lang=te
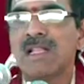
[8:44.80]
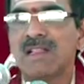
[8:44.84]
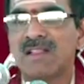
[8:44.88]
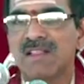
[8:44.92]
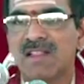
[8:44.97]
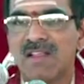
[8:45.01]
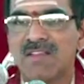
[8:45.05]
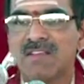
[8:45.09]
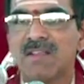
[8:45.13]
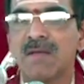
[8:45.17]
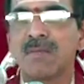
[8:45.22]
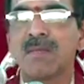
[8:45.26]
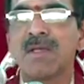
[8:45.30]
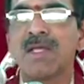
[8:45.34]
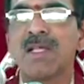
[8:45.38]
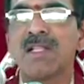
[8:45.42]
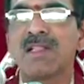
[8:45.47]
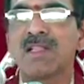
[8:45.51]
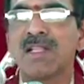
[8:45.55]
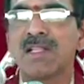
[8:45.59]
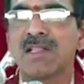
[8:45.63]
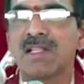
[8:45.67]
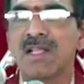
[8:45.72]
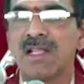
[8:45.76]
దశమి
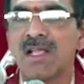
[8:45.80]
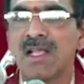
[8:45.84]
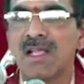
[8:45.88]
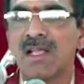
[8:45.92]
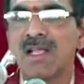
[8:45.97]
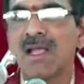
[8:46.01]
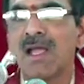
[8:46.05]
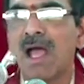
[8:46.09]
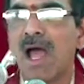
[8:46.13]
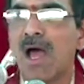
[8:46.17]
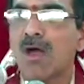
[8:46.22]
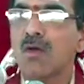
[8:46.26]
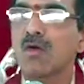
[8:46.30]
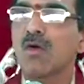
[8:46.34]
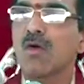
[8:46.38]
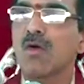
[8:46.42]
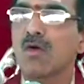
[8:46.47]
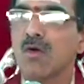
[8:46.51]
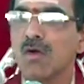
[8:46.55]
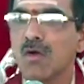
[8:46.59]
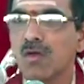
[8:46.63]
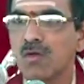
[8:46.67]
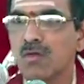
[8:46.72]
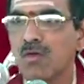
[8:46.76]
తిథి
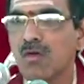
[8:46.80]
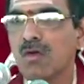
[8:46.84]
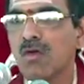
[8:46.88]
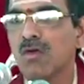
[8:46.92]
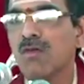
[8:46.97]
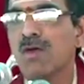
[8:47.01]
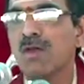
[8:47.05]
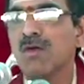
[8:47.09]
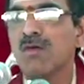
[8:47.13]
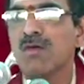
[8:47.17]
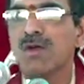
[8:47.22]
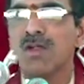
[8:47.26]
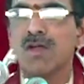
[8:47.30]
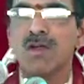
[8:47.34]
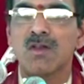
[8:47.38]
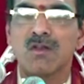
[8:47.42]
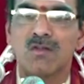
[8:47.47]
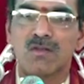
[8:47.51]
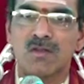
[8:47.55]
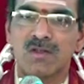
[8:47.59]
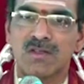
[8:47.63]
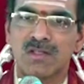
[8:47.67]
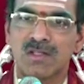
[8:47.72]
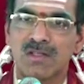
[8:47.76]
అనుకోకుండా శుక్రవారం కూడా
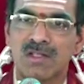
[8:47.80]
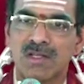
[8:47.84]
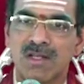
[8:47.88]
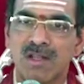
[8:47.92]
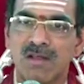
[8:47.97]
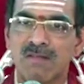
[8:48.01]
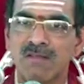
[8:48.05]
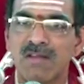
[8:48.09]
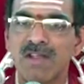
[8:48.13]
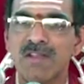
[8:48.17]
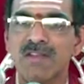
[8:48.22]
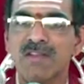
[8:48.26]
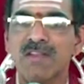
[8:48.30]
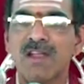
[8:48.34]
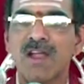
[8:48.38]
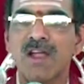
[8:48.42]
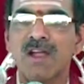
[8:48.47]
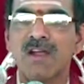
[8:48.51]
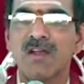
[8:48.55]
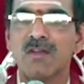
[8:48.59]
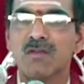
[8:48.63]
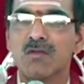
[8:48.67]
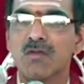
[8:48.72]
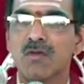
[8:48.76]
కలిసి వచ్చిందిట
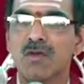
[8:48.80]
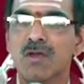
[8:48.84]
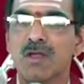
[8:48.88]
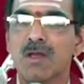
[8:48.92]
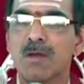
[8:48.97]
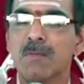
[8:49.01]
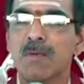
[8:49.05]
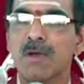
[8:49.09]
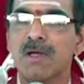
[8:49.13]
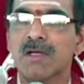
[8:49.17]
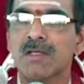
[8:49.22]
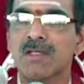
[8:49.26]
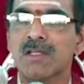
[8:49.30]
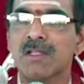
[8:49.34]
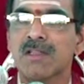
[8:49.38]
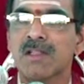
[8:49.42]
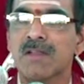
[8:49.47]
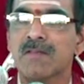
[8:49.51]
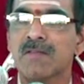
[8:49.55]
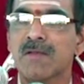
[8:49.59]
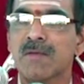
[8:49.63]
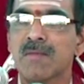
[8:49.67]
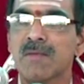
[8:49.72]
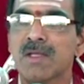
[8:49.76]
వైశాఖ శుక్లపక్ష
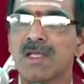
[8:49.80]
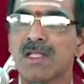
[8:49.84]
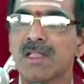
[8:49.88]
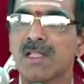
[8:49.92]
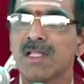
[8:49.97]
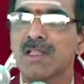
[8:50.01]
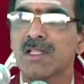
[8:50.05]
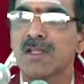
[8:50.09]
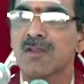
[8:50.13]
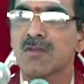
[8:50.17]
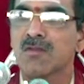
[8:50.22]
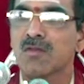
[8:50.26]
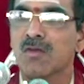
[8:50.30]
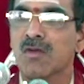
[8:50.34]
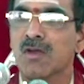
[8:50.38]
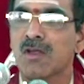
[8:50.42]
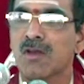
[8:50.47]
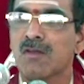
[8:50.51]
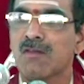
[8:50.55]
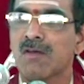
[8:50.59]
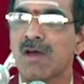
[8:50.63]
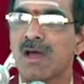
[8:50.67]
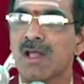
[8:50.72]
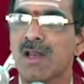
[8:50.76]
దశమి తిథి
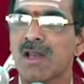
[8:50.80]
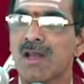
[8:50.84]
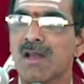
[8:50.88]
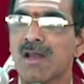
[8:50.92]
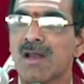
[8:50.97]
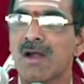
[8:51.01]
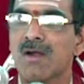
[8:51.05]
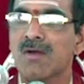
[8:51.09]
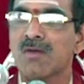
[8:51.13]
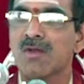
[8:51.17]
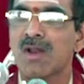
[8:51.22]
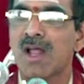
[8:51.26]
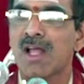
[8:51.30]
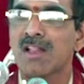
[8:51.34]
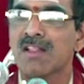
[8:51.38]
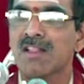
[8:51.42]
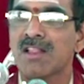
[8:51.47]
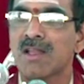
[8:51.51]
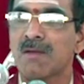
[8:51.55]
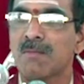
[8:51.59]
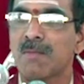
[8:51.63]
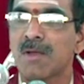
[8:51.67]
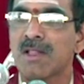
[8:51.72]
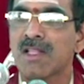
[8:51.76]
శుక్రవారం నాడు
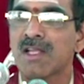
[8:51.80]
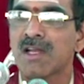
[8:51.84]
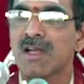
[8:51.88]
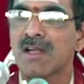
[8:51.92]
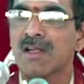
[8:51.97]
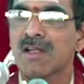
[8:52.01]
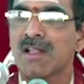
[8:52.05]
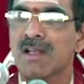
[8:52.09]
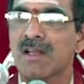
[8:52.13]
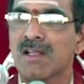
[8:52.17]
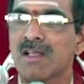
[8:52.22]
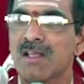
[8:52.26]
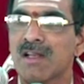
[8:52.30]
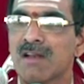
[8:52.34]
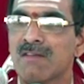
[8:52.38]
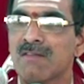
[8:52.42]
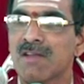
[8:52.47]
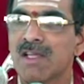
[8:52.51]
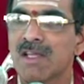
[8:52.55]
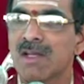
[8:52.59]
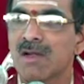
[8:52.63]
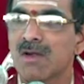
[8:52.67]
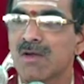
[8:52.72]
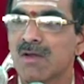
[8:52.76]
రాత్రి పది గంటల
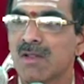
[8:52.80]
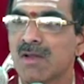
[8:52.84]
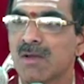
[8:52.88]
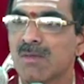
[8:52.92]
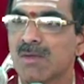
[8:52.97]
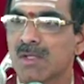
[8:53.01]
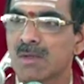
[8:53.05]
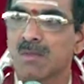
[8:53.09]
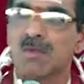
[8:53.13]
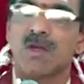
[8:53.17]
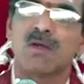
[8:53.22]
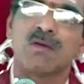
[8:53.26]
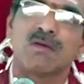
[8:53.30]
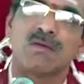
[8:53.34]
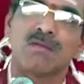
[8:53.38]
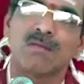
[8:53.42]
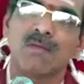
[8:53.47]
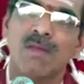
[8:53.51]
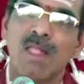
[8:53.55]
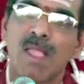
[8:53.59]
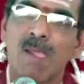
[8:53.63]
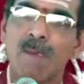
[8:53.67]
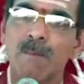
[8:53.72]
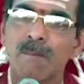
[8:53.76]
ఇరవై రెండు నిమిషములకు
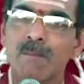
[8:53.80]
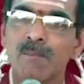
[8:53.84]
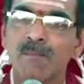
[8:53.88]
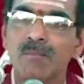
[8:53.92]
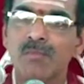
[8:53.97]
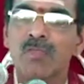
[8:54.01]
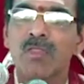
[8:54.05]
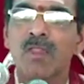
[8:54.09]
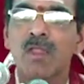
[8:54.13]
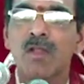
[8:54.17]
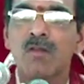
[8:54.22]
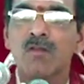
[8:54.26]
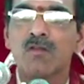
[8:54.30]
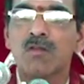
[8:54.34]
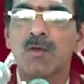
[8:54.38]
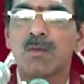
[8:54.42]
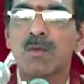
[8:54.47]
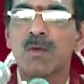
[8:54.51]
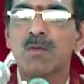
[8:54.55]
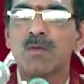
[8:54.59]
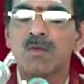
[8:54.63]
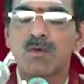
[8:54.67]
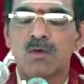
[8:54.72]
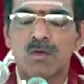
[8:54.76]

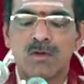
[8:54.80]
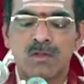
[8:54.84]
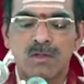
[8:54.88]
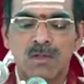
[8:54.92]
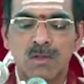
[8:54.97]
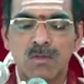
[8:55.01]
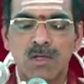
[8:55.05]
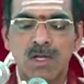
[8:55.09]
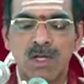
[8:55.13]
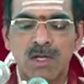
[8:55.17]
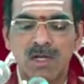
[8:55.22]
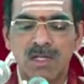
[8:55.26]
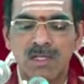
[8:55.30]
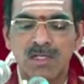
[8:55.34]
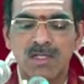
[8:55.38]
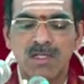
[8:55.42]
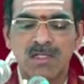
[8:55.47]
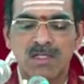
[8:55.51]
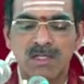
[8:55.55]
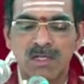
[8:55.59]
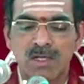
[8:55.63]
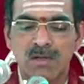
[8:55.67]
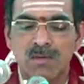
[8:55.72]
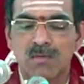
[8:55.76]
శుభముహూర్తము
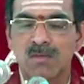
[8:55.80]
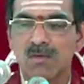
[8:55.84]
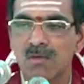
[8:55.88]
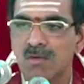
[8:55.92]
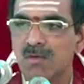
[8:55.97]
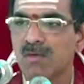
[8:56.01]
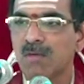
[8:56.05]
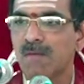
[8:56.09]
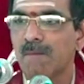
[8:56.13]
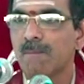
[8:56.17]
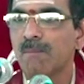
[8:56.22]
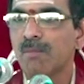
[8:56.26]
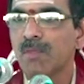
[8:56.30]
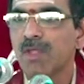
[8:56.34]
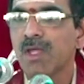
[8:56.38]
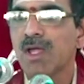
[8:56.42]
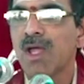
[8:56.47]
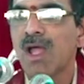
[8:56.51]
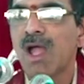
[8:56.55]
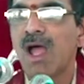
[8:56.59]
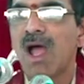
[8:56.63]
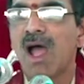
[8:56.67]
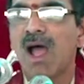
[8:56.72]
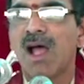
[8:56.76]
నిర్ణయించాము
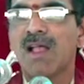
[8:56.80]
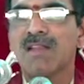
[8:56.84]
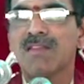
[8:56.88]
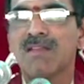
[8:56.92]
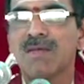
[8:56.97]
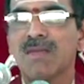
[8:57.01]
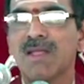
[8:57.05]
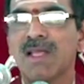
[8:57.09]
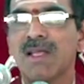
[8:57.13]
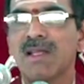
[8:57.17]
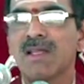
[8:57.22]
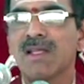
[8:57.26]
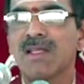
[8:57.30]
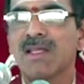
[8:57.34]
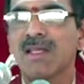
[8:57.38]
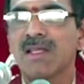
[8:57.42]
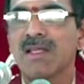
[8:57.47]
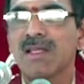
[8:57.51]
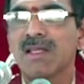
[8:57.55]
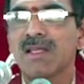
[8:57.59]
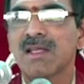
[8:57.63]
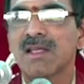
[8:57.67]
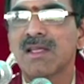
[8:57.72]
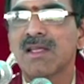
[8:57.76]
ఆ సమయానికి
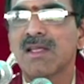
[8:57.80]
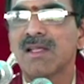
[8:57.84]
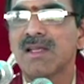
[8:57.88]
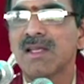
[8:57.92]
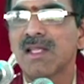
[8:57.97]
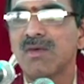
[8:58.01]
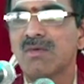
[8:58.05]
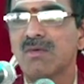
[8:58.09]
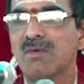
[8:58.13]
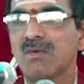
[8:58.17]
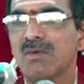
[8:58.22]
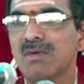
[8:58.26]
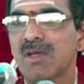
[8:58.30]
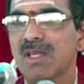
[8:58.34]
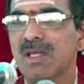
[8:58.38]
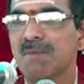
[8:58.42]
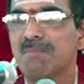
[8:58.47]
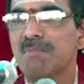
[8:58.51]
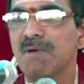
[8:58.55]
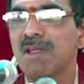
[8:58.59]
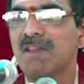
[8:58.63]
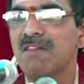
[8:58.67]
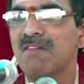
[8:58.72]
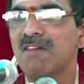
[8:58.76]
నీవు నీ
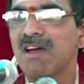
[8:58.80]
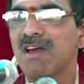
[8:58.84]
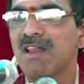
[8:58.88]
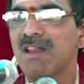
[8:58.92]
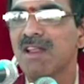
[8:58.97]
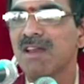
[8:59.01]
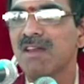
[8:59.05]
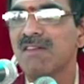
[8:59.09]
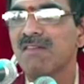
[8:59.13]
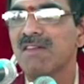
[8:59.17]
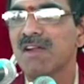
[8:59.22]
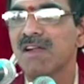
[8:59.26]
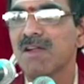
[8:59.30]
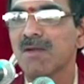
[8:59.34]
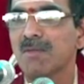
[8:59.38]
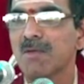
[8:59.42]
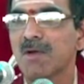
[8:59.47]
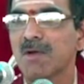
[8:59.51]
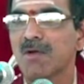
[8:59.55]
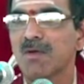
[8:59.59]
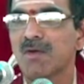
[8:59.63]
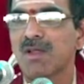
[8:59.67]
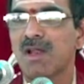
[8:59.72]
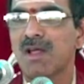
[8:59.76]
పరివారాన్ని
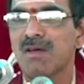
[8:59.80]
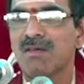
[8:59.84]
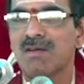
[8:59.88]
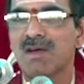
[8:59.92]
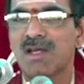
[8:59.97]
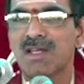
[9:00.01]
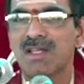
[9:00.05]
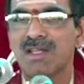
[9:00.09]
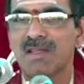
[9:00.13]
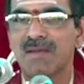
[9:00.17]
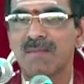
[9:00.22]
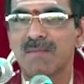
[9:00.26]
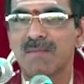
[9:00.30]
వెంటబెట్టుకు రావాలి